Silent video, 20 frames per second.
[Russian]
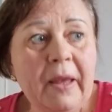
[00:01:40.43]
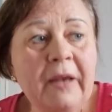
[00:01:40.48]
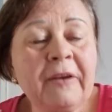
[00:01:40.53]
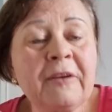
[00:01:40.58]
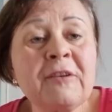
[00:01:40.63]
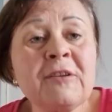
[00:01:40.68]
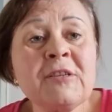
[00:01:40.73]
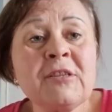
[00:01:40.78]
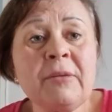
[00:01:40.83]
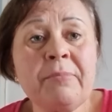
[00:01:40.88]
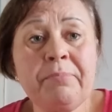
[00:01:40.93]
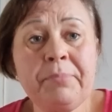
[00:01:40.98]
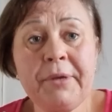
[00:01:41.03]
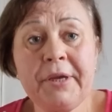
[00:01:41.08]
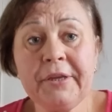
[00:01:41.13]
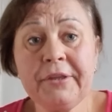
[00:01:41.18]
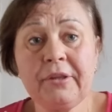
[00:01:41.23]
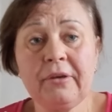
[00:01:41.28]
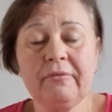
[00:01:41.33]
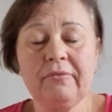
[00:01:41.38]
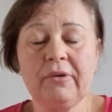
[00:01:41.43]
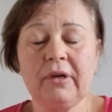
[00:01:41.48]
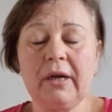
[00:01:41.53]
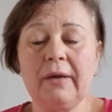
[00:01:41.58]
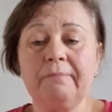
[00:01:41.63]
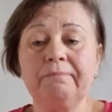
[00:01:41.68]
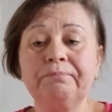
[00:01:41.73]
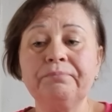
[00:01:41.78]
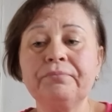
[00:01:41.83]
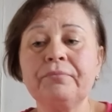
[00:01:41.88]

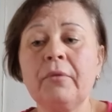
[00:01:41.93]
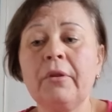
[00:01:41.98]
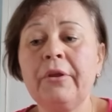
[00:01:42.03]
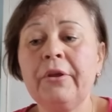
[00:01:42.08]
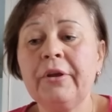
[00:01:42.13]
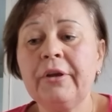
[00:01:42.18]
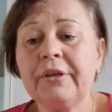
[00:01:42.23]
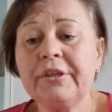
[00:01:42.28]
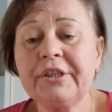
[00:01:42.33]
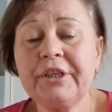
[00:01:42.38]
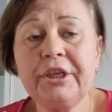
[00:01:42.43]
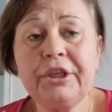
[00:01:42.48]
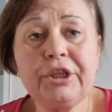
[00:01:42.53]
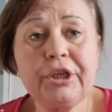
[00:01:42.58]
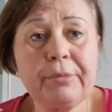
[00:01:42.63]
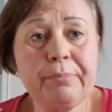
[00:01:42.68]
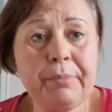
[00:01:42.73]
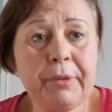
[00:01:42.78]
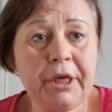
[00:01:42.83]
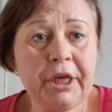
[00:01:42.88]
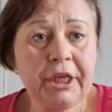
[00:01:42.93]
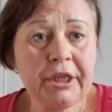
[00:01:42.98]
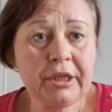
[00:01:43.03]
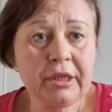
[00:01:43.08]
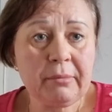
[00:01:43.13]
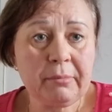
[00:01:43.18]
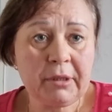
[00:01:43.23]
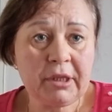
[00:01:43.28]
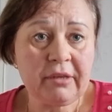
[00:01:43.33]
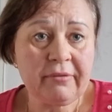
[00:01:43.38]
Красопетовка с
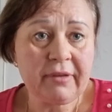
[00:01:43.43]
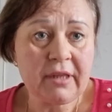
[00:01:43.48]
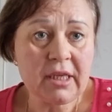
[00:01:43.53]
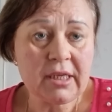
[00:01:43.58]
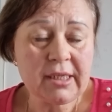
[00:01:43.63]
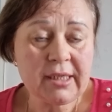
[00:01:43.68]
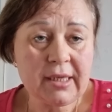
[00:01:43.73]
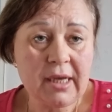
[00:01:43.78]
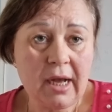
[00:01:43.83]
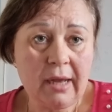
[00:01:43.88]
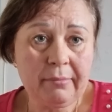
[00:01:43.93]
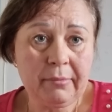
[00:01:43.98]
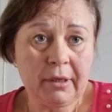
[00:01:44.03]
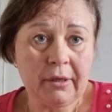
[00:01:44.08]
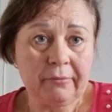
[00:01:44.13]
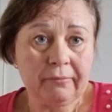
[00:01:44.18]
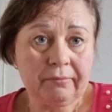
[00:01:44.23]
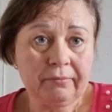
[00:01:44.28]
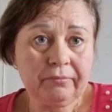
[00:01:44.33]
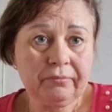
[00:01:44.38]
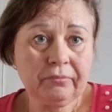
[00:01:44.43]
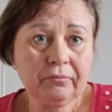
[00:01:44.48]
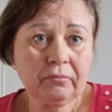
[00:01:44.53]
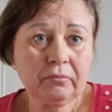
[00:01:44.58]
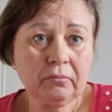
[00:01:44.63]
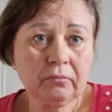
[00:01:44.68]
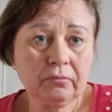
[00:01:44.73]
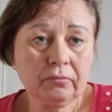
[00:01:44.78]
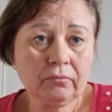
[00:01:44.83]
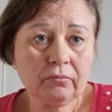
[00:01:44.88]
гидроперитными-то волосами.
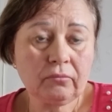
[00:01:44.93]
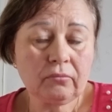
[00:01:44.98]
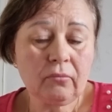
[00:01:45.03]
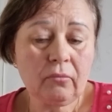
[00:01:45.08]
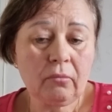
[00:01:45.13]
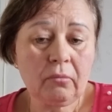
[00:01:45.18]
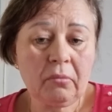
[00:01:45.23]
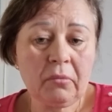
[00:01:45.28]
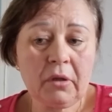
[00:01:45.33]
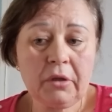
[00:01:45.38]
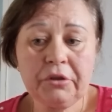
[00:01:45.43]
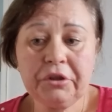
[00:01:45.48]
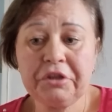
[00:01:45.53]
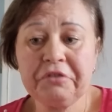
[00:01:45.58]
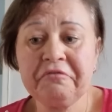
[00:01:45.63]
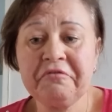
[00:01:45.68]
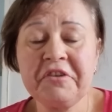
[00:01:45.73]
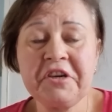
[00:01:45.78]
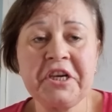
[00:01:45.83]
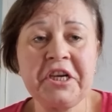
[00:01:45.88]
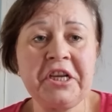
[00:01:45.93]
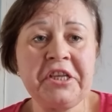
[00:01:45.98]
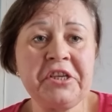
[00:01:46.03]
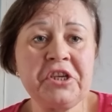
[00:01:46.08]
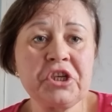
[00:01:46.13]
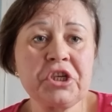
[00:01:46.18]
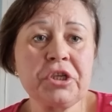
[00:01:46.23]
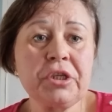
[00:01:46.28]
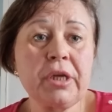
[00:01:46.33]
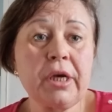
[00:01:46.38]
Ты
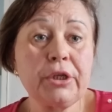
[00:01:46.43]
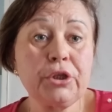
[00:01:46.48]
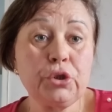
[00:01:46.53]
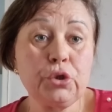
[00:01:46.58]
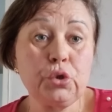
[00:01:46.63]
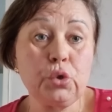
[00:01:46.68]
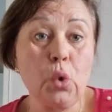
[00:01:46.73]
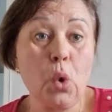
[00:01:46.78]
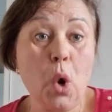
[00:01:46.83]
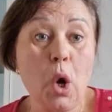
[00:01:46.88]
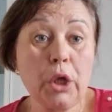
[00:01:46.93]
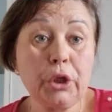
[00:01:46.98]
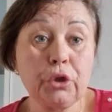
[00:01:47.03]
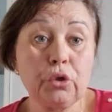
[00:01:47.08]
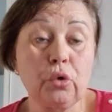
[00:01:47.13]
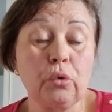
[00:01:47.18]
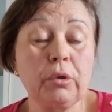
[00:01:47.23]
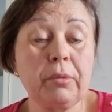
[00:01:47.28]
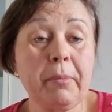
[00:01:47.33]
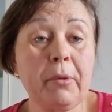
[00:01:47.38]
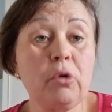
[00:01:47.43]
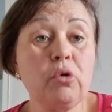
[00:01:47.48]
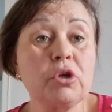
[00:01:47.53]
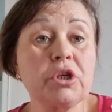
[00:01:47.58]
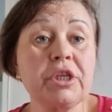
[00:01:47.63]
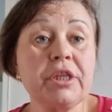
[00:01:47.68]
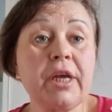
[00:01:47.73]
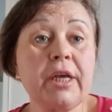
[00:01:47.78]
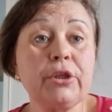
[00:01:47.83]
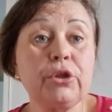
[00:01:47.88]
выглядишь на тетку, ты
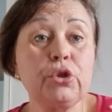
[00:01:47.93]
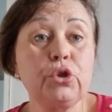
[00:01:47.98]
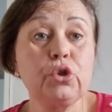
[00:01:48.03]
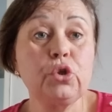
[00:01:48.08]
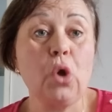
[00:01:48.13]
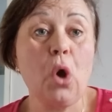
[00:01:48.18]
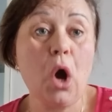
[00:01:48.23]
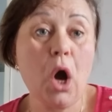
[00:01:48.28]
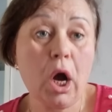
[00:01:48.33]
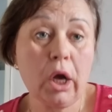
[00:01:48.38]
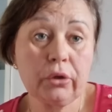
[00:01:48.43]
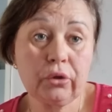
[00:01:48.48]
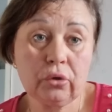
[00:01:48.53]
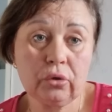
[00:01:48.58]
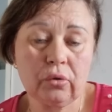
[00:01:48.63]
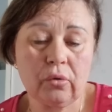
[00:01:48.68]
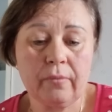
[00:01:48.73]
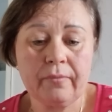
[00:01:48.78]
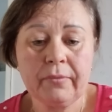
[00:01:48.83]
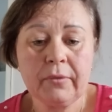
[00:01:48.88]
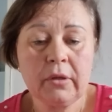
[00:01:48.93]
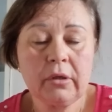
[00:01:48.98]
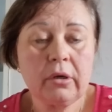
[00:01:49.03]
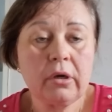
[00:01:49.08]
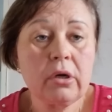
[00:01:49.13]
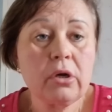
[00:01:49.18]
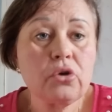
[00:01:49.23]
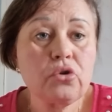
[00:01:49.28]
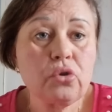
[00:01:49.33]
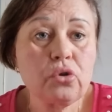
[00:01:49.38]
похожа на тетку.
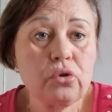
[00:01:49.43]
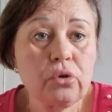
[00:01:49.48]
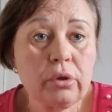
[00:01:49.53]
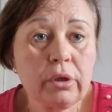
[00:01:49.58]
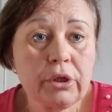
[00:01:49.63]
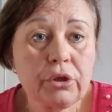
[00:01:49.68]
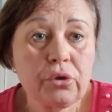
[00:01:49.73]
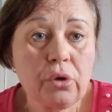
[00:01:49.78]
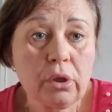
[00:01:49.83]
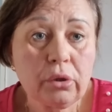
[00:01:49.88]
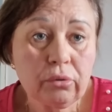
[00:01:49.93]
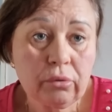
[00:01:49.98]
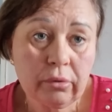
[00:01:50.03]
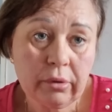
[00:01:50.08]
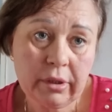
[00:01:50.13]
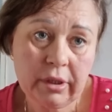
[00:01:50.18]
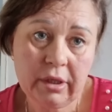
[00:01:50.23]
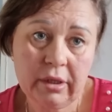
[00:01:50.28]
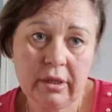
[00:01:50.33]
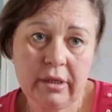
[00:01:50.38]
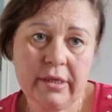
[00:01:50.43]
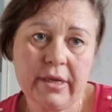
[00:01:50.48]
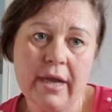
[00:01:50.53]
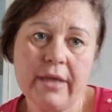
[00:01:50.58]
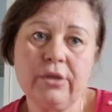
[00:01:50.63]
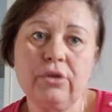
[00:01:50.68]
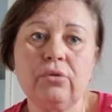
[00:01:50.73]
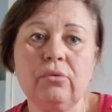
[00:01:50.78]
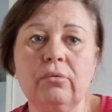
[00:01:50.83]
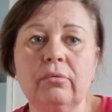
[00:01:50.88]
Хорошо, что на тетку, а не на
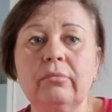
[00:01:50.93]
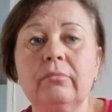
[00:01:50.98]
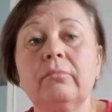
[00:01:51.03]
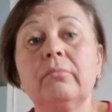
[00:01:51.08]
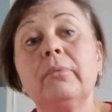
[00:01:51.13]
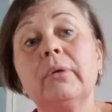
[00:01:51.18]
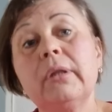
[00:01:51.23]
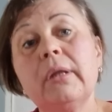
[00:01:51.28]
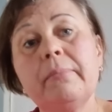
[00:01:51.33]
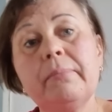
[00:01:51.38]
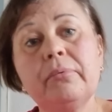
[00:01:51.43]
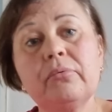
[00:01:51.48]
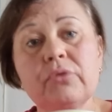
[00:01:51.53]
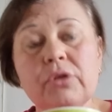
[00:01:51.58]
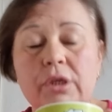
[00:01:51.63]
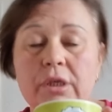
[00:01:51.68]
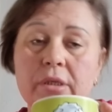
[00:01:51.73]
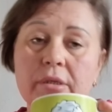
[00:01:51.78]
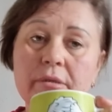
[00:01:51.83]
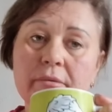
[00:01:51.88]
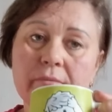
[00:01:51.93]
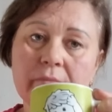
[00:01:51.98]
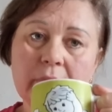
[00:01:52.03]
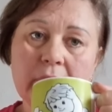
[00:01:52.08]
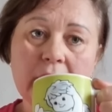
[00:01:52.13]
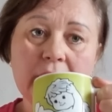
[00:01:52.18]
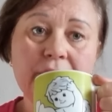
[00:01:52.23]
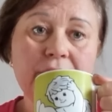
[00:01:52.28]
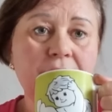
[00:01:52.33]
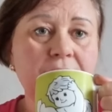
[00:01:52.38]
дядьку. Было бы уже
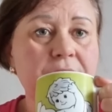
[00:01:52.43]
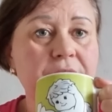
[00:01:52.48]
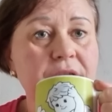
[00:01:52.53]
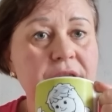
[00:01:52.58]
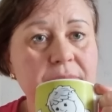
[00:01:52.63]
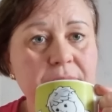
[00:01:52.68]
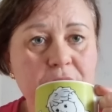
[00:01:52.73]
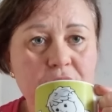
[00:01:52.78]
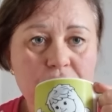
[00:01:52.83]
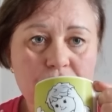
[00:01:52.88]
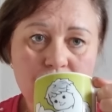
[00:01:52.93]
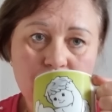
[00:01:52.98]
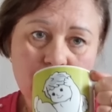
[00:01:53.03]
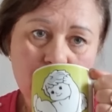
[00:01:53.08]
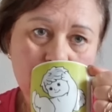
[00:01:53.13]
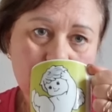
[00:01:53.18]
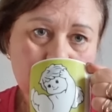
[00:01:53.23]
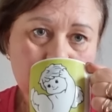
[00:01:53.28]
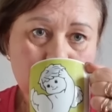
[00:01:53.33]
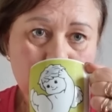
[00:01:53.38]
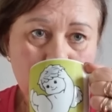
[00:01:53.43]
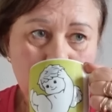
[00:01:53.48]
как-то не смешно.